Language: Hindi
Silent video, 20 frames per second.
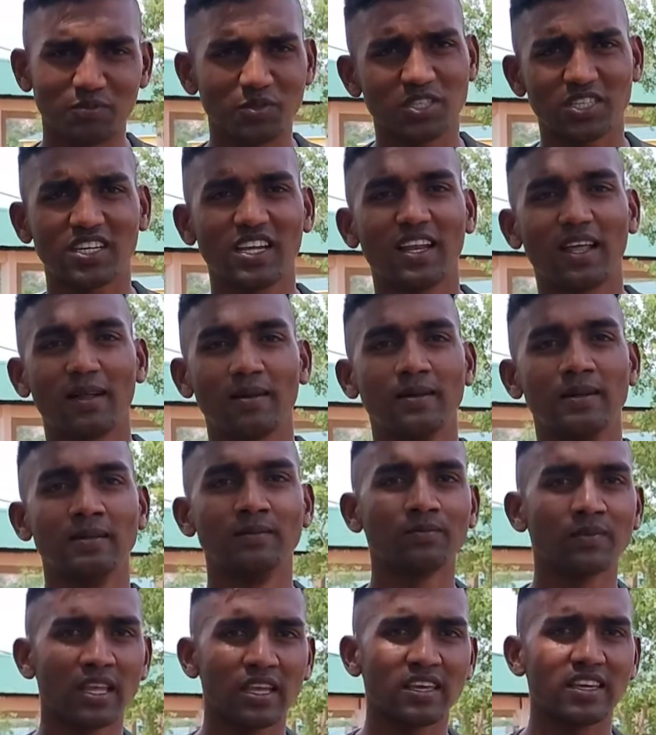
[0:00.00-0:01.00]
मुश्किल है
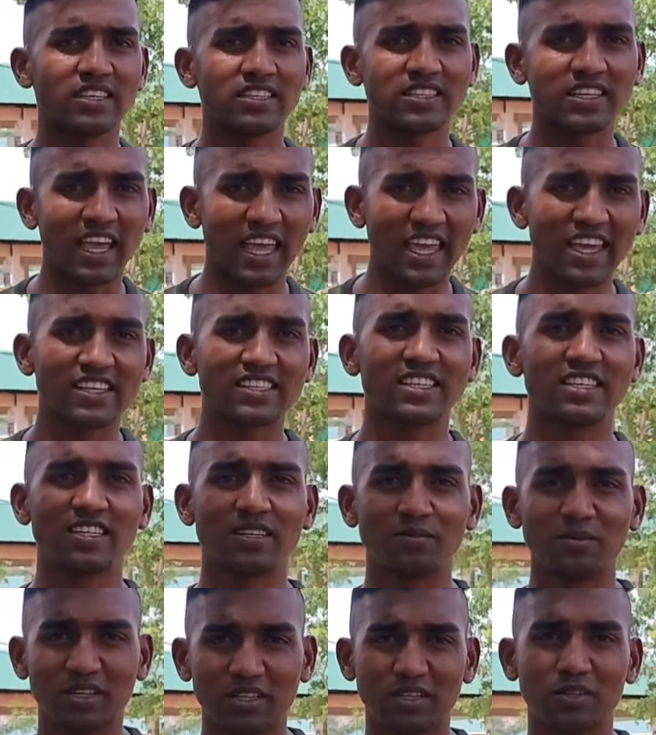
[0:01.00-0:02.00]
किसी का एक
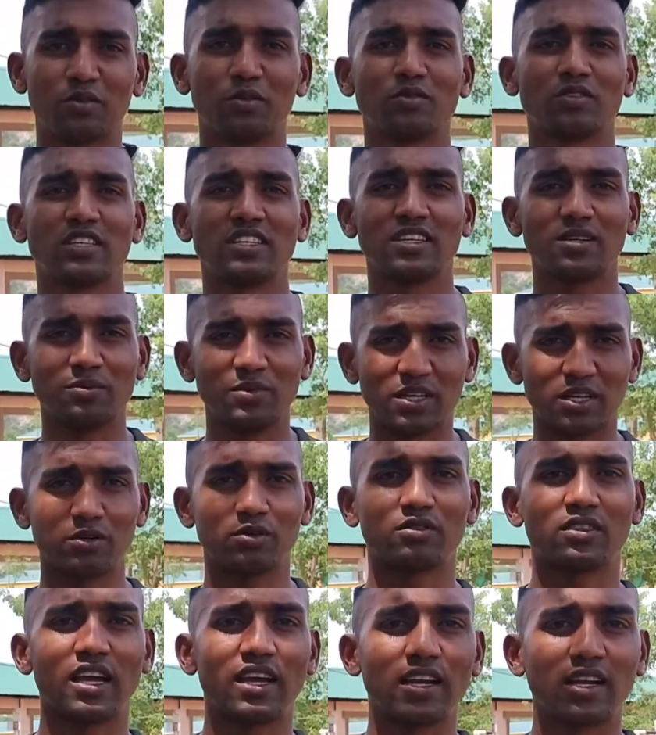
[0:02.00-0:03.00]
सेंटीमीटर तो दो सेंटीमीटर
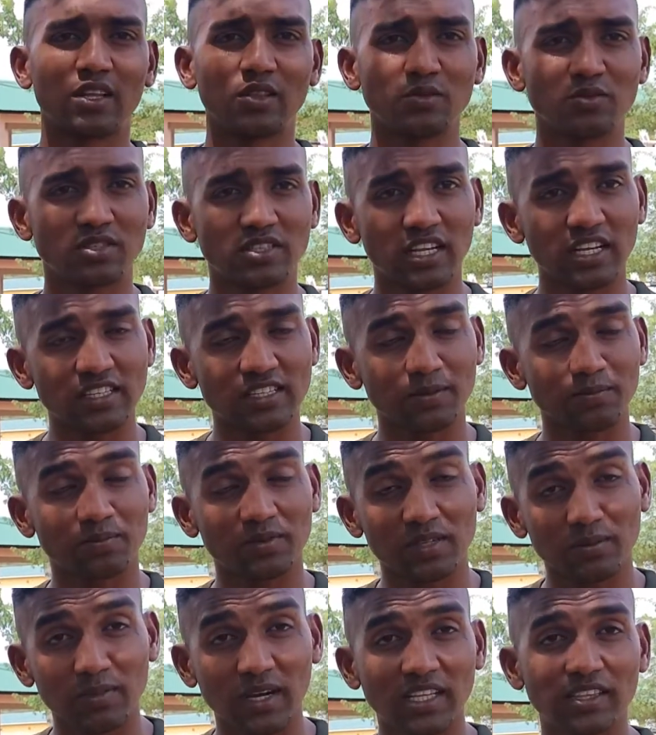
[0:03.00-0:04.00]
होता है ना तो उसके लिए
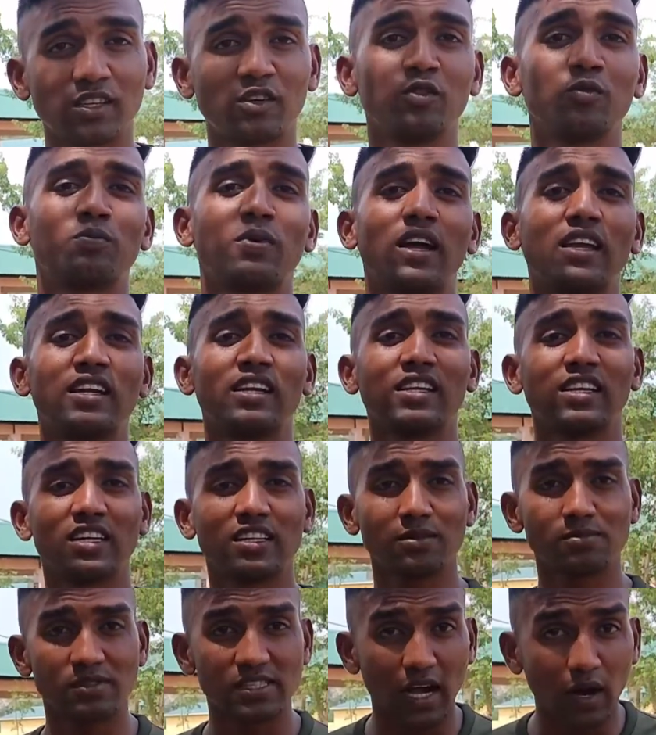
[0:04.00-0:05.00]
सबसे बेहतरीन उपाय है ठीक है
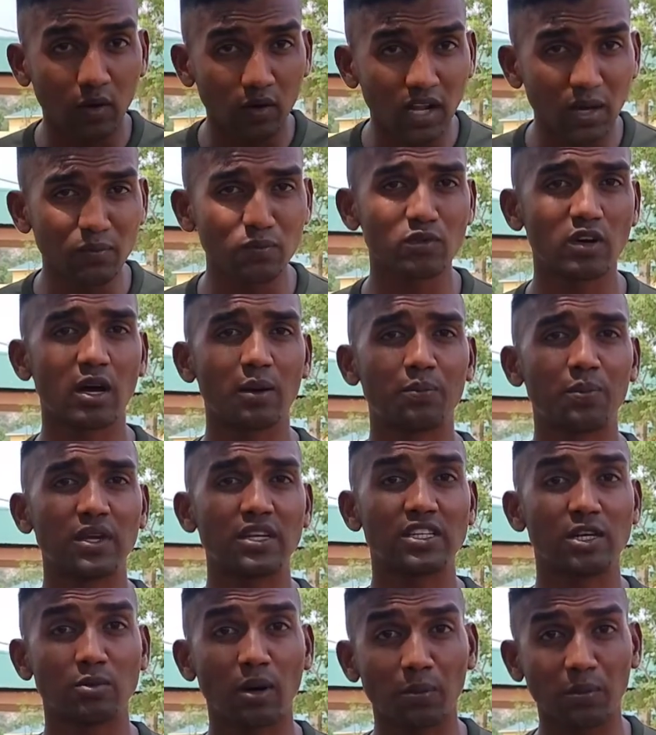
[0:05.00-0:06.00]
जब जाओ ना वहाँ
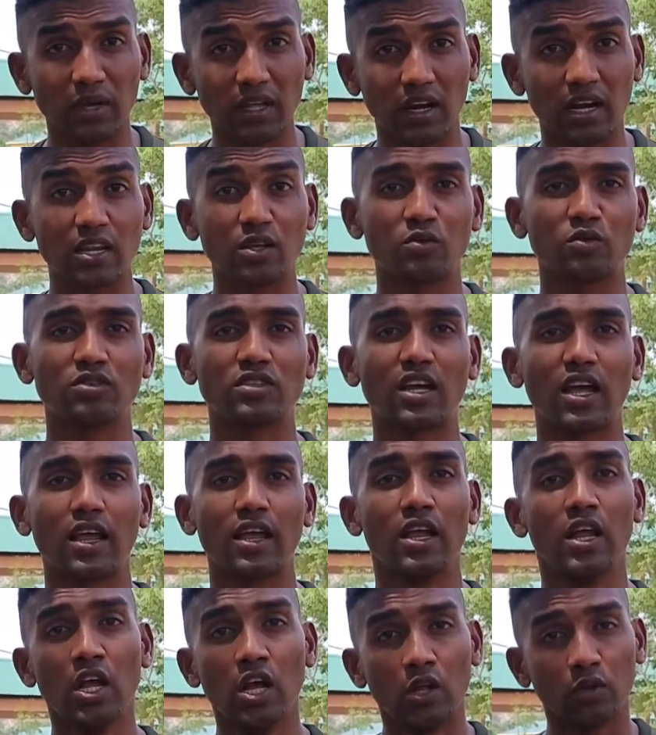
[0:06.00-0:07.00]
पे जब आपकी रनिंग हो
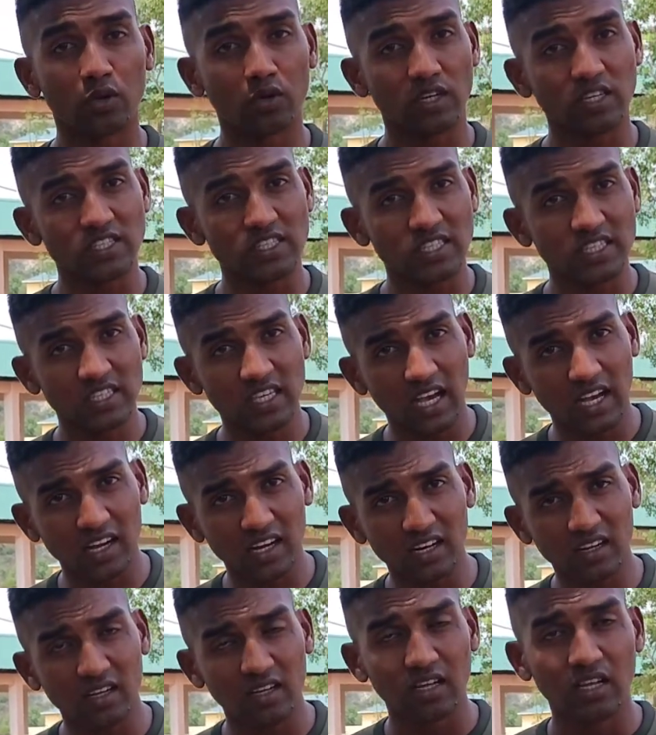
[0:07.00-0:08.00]
जाए तो किसी की
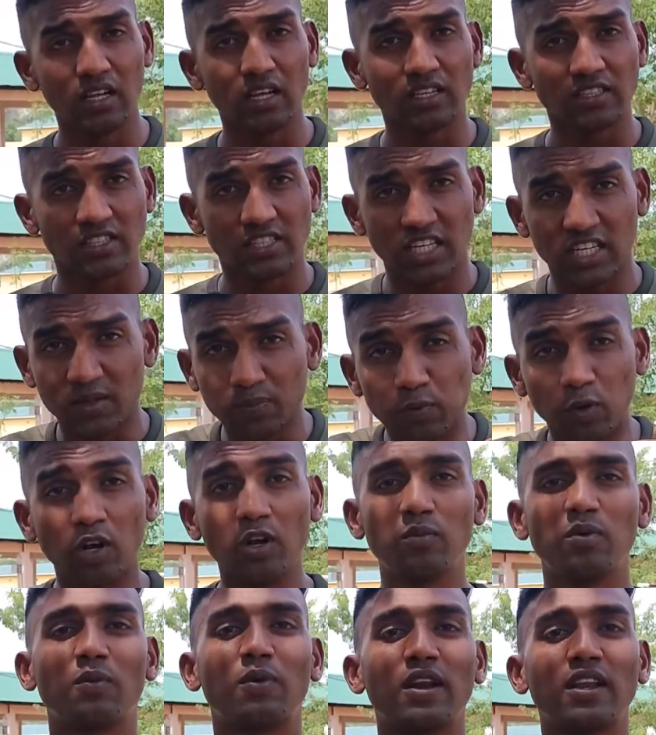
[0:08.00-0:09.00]
अगर चेस्ट
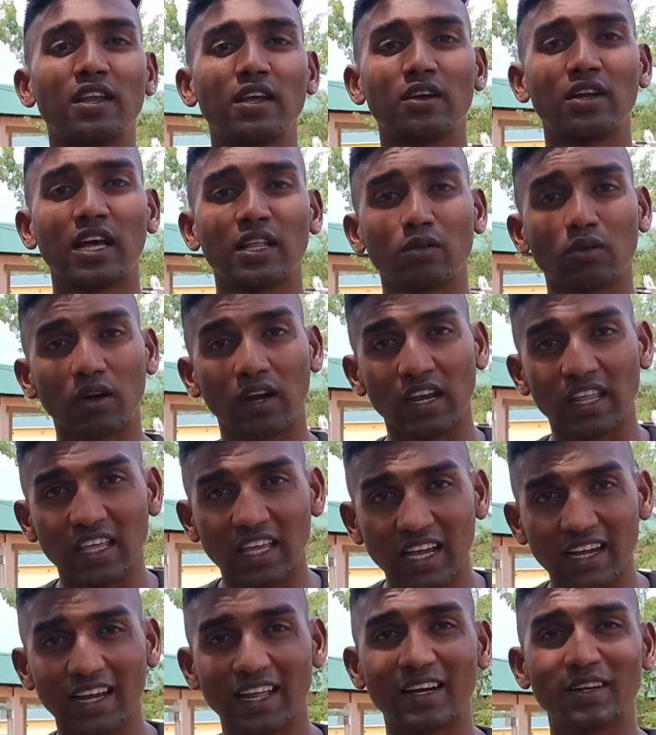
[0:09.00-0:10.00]
फुल भी भरी है ना तो
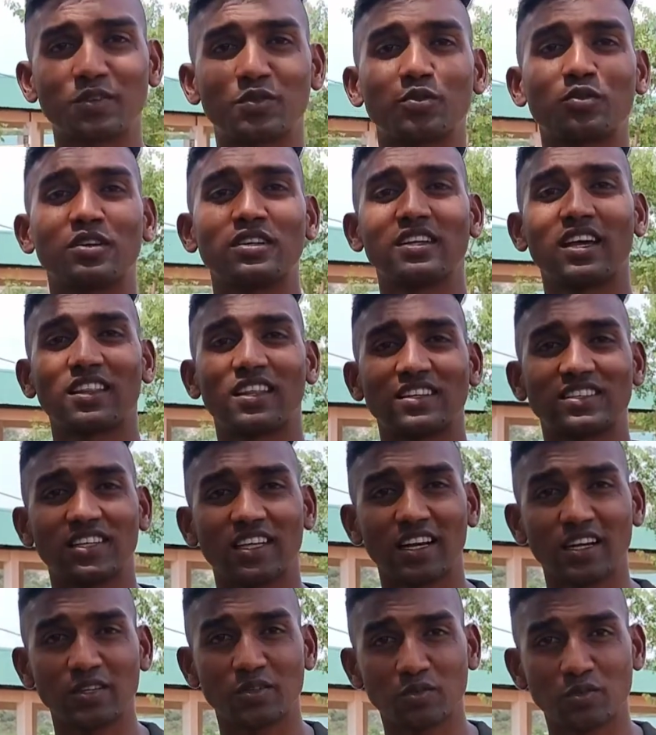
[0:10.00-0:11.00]
रनिंग के कारण सुकड़ जाता है
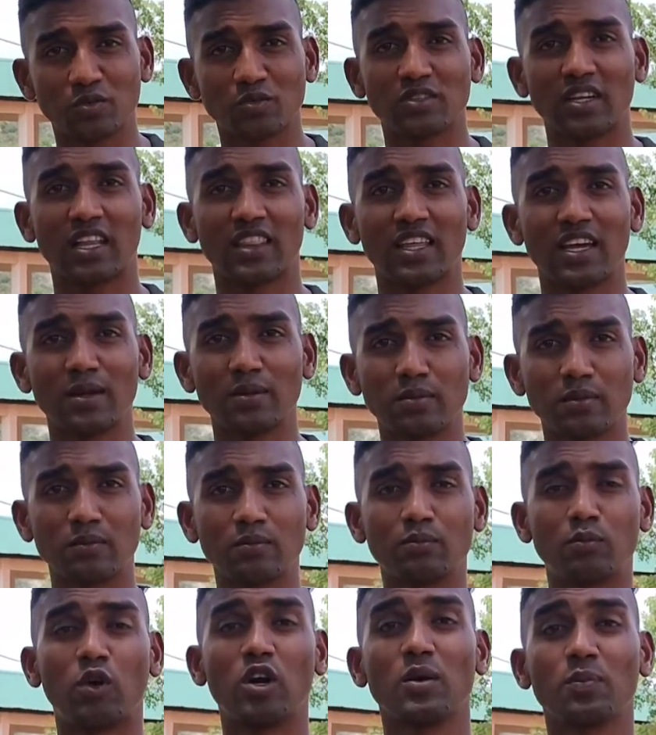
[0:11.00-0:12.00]
शरीर सूख जाता है
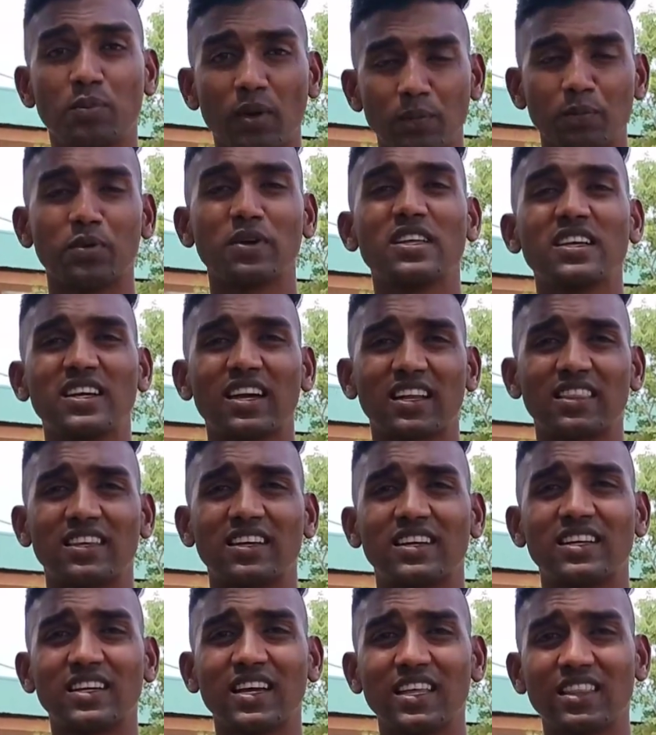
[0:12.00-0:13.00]
बॉडी पंप नहीं
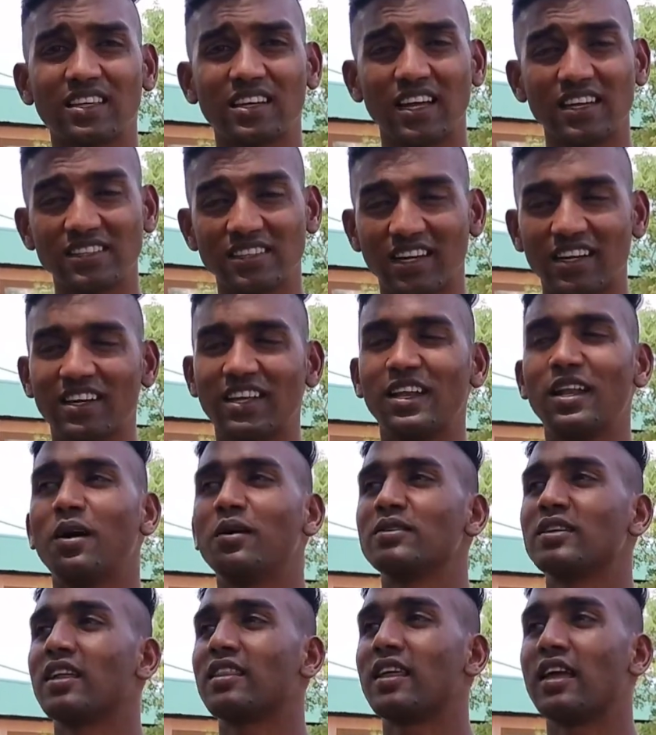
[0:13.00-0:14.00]
करती ठीक है इतना इंसान ढीला
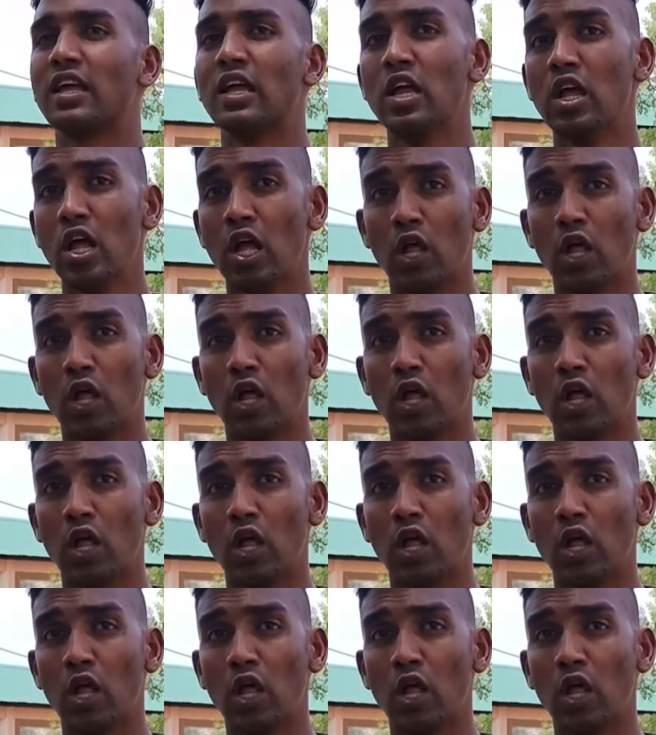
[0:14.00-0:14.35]
हो जाता है